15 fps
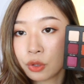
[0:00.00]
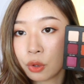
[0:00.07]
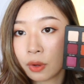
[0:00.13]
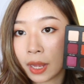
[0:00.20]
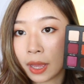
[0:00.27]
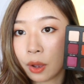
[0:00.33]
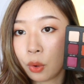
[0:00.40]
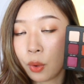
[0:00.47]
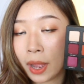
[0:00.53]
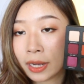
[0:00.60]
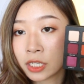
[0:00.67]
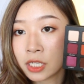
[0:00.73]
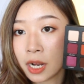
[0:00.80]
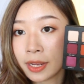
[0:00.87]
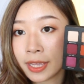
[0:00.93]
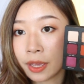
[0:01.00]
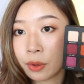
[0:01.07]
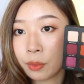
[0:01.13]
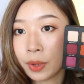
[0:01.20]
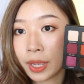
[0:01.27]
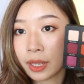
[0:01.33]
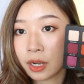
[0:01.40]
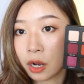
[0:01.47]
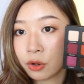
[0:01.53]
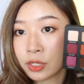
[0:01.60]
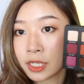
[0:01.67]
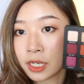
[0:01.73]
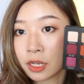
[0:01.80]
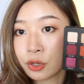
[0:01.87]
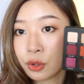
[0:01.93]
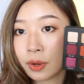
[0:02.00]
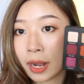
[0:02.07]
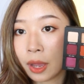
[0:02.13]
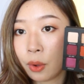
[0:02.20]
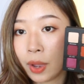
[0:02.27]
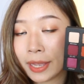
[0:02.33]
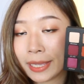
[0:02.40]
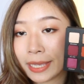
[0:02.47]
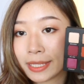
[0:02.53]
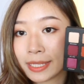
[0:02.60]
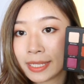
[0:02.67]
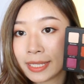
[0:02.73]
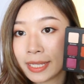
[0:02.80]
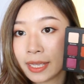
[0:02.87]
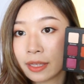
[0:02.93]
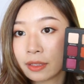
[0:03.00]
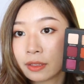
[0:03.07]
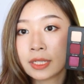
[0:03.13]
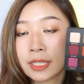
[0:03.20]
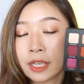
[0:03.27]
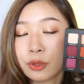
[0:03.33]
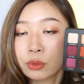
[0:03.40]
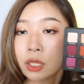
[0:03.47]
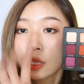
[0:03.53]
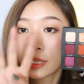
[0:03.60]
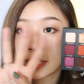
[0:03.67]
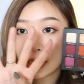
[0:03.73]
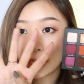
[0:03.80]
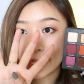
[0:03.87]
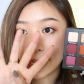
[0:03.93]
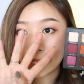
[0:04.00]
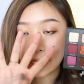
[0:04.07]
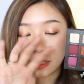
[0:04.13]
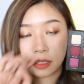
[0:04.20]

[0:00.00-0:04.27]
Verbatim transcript: 用来画上眼尾，然后这个用来画眼线。今天用到了四个颜